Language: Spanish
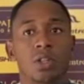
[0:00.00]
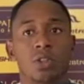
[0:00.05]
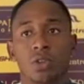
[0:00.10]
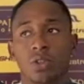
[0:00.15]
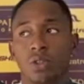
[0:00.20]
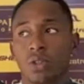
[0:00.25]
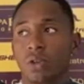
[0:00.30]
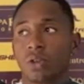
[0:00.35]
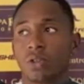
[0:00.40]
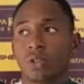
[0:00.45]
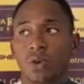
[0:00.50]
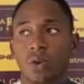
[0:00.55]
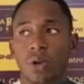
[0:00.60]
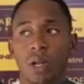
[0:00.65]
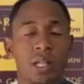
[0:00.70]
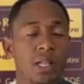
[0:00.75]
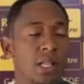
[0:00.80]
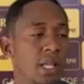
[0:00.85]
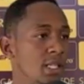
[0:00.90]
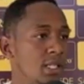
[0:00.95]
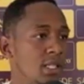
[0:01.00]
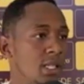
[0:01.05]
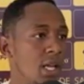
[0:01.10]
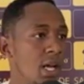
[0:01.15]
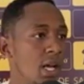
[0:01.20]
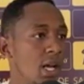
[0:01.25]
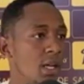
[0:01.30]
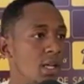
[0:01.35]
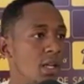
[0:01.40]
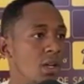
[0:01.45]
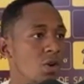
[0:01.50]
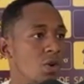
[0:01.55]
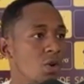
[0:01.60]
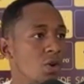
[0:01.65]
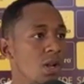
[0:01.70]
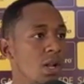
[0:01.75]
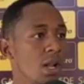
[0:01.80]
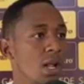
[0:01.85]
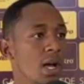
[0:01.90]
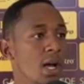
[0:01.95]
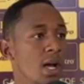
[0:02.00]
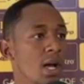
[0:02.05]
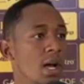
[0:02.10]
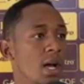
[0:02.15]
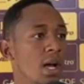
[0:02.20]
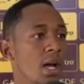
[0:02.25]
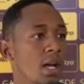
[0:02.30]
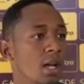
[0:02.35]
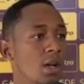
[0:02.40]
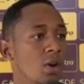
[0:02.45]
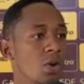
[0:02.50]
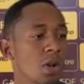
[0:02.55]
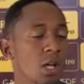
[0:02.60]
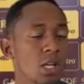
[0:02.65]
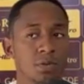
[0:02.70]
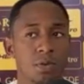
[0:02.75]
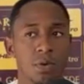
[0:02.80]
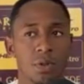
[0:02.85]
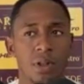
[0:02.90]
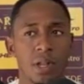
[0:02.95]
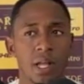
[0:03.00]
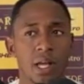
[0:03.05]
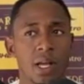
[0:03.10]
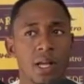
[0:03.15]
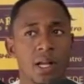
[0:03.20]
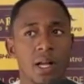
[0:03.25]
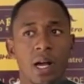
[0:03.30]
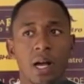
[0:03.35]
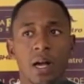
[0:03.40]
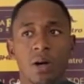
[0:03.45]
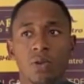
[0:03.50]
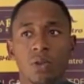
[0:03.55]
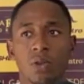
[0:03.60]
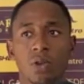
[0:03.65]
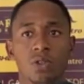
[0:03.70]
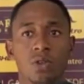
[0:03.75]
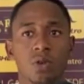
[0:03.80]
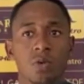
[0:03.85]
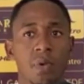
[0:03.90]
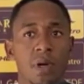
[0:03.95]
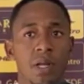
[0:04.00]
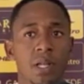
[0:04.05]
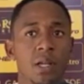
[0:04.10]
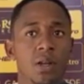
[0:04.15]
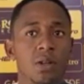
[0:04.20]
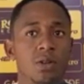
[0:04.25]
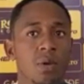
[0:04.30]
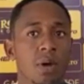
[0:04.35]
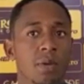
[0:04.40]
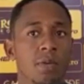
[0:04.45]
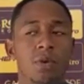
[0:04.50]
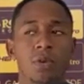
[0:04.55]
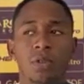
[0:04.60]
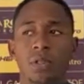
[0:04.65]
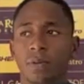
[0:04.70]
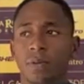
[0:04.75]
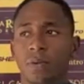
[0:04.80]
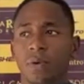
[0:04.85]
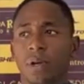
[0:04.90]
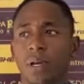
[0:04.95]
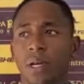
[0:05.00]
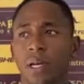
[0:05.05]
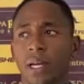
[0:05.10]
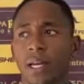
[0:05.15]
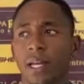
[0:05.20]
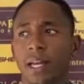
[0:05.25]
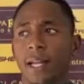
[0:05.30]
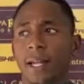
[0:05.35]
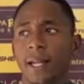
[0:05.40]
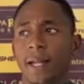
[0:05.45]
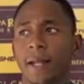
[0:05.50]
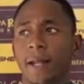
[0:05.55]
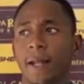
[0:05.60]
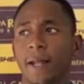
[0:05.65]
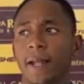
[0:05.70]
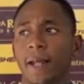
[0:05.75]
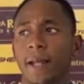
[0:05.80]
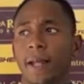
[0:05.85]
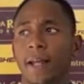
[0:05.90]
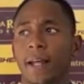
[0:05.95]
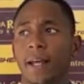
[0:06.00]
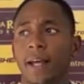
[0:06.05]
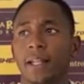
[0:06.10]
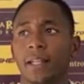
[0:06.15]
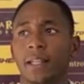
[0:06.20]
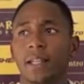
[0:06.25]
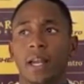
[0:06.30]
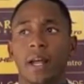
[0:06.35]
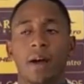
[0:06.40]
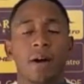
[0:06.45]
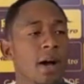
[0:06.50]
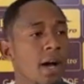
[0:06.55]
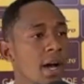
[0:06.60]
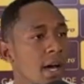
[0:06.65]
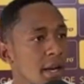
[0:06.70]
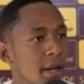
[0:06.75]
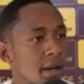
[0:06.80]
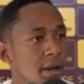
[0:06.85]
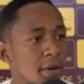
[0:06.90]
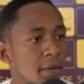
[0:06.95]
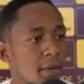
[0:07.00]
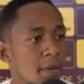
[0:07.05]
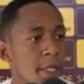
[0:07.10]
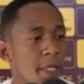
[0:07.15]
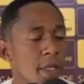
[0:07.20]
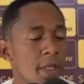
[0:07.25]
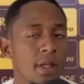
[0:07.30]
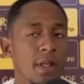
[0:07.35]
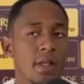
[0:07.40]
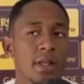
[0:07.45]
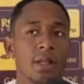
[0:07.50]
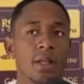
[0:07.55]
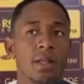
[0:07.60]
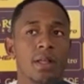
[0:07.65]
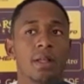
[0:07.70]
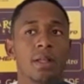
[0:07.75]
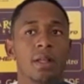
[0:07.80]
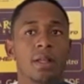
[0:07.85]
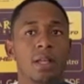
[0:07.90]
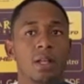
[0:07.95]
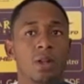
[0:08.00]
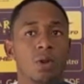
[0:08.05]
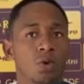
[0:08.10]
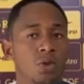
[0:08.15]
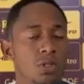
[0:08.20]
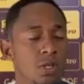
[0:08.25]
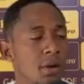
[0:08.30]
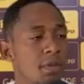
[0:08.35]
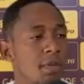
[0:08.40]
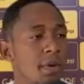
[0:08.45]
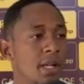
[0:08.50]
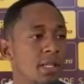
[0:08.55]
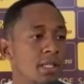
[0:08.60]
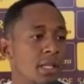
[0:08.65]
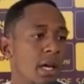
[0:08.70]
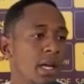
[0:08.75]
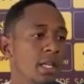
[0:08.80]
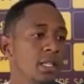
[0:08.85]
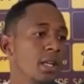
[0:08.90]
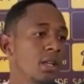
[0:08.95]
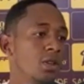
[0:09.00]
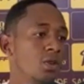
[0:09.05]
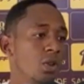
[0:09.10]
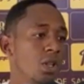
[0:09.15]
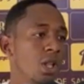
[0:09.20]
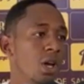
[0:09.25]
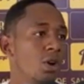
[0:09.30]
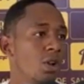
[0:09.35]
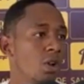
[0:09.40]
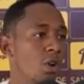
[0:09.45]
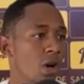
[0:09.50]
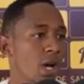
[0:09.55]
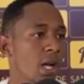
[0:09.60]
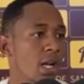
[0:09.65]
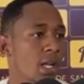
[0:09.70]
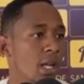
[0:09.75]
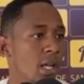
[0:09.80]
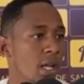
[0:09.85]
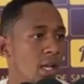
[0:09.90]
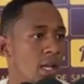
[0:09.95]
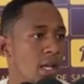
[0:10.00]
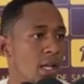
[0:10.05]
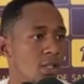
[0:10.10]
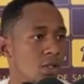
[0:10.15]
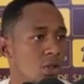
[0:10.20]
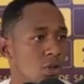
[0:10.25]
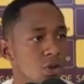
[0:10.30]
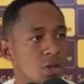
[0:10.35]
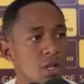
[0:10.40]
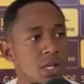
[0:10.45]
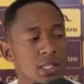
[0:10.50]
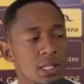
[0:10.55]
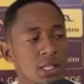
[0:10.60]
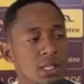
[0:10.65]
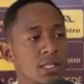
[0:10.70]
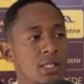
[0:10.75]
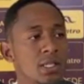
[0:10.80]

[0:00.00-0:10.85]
Nosotros con la intensidad y con la, con disponibilidad de cada uno de los compañeros vamos a poder trabajar y luchar para sacar ese resultado de local que son los que se